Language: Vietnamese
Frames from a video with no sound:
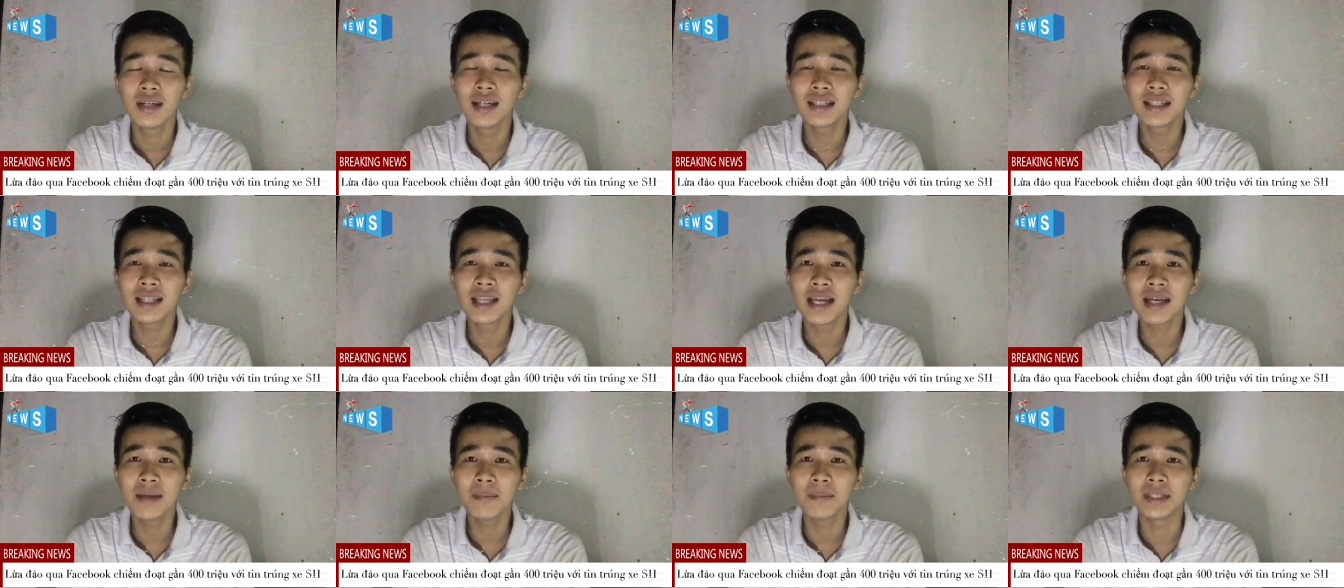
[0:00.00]
ít
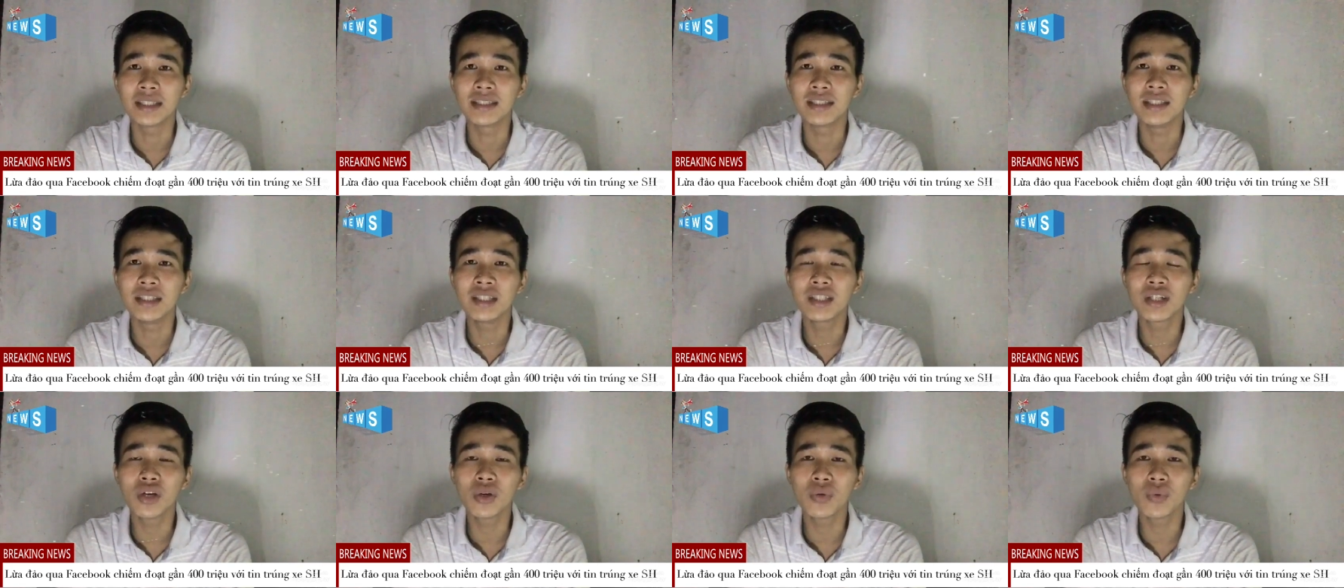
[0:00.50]
SH mà
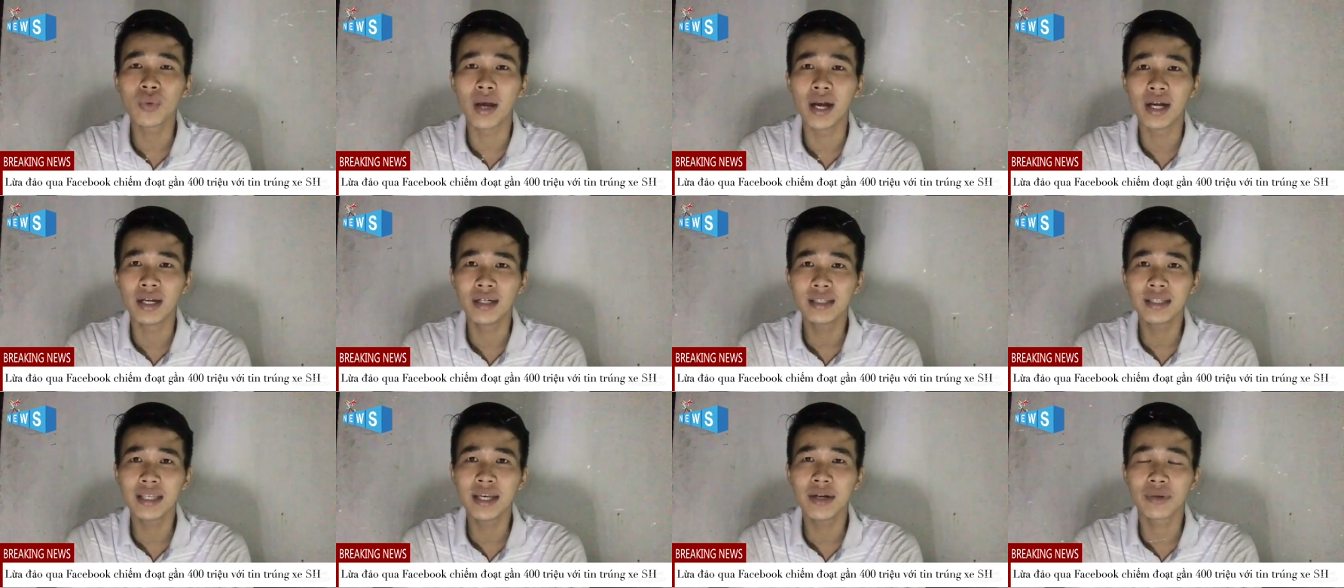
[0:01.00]
chỉ có
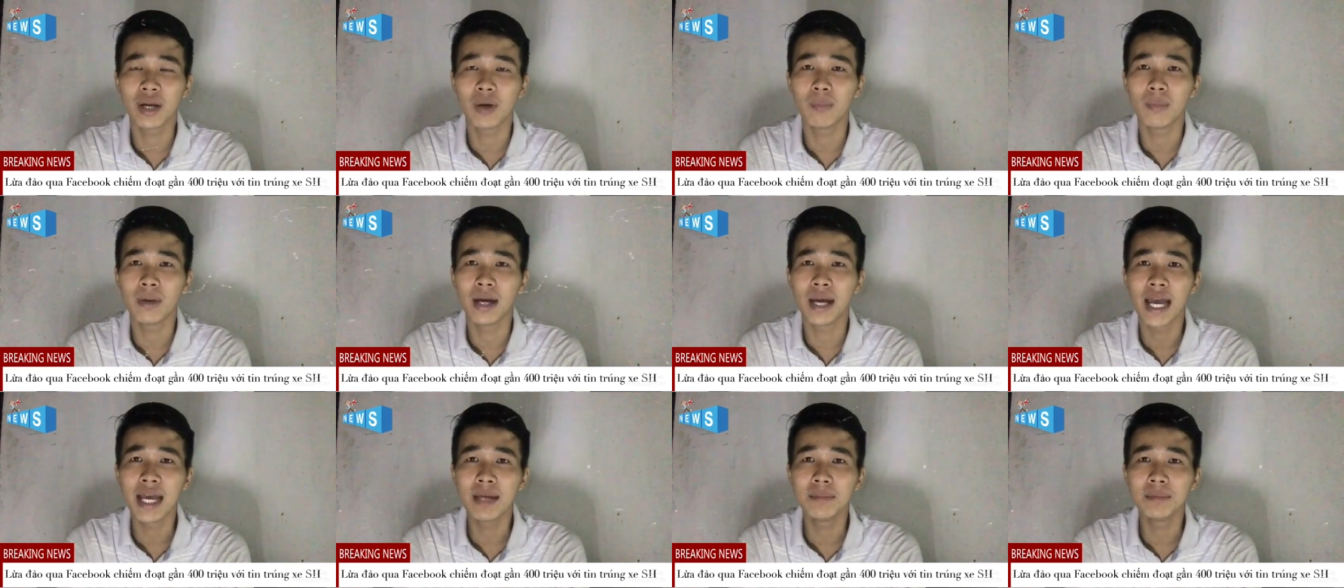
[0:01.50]
khoảng dao động
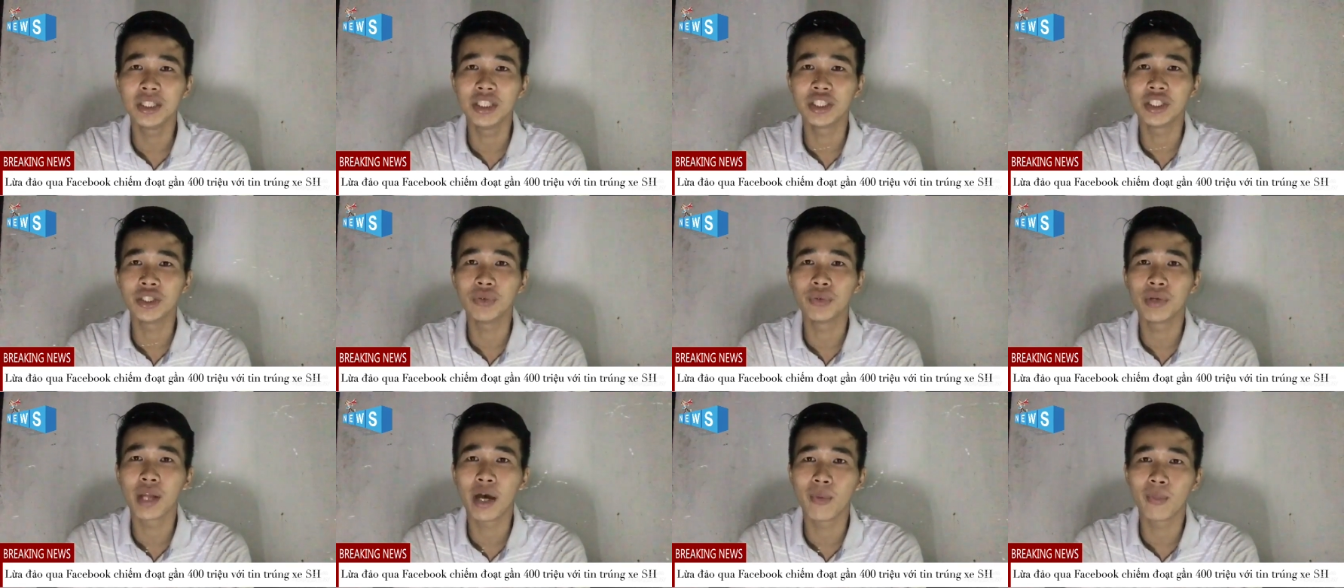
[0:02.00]
mà 20
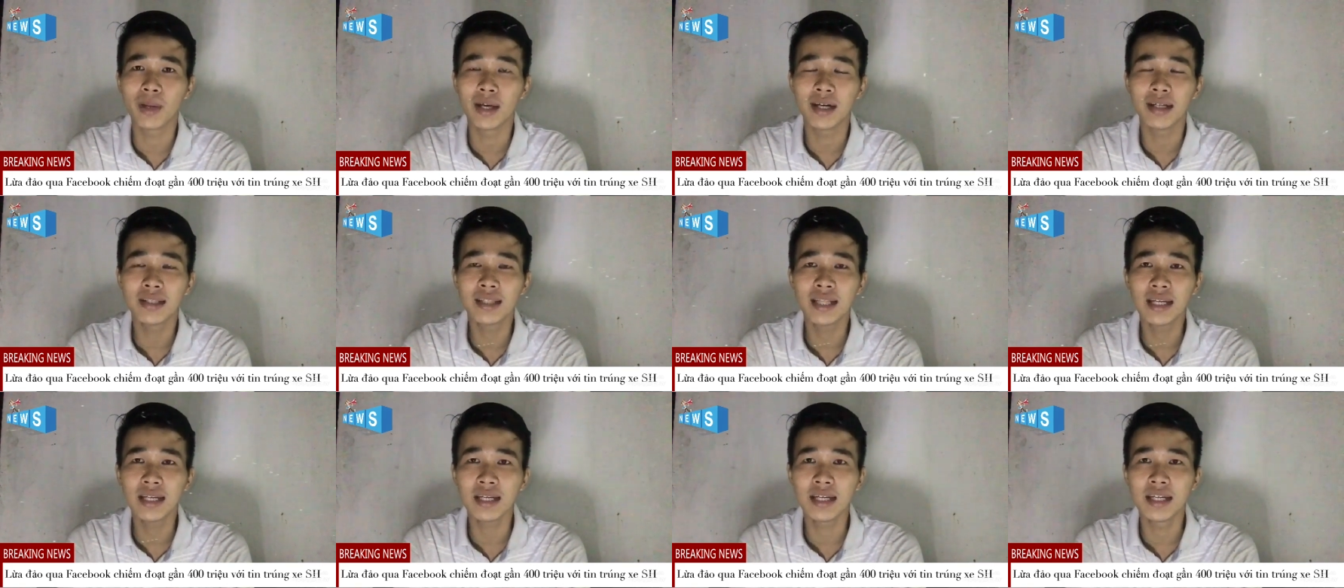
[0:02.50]
triệu đồng là
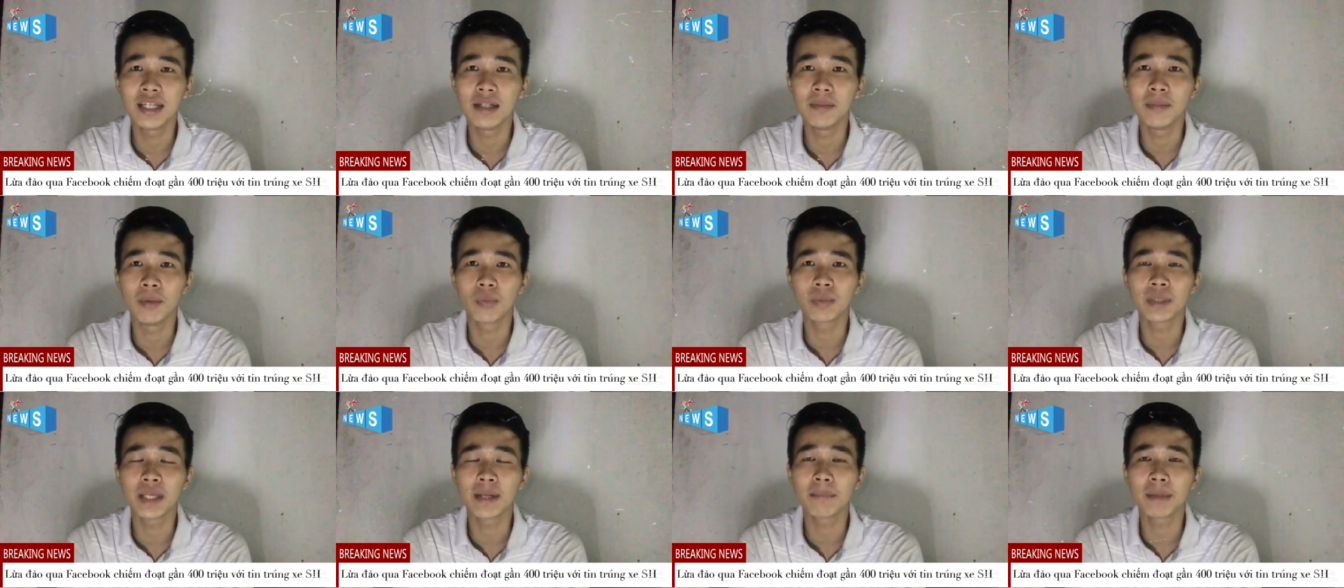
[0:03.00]
ít SHI
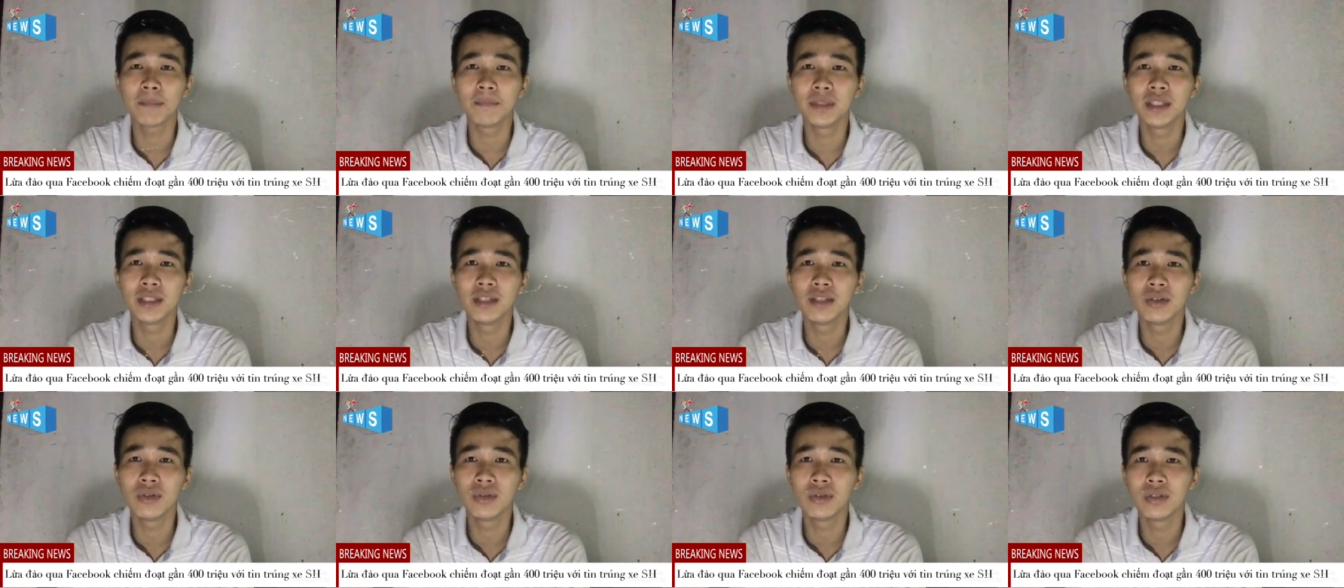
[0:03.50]

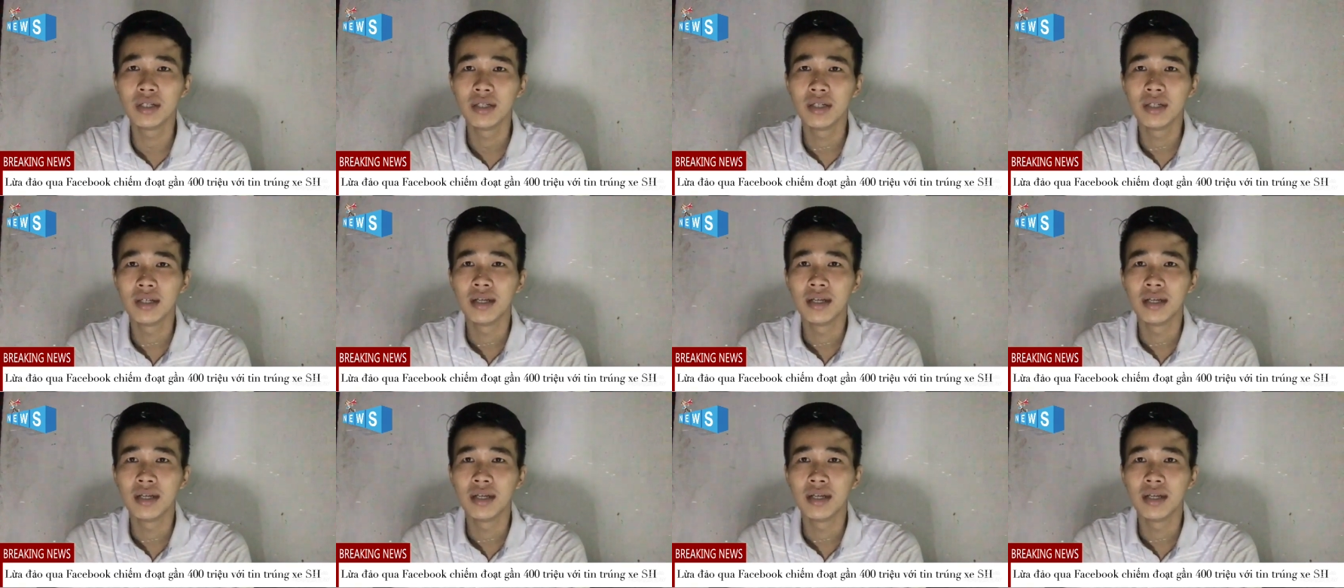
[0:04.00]
150 luôn